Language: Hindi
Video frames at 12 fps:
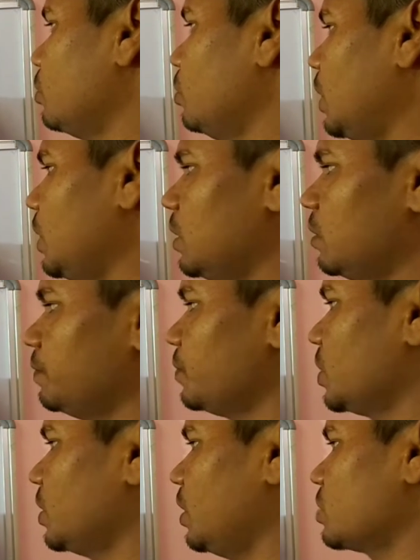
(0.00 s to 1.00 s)
गुना
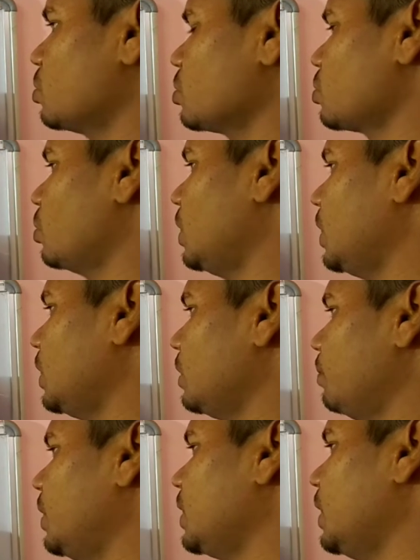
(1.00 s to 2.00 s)
एक सौ सोलह
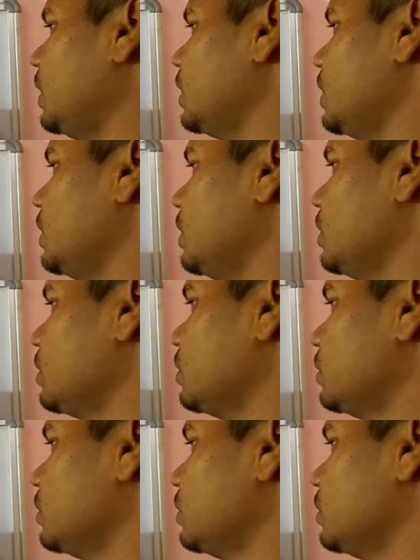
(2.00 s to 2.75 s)
बटे हंड्रेड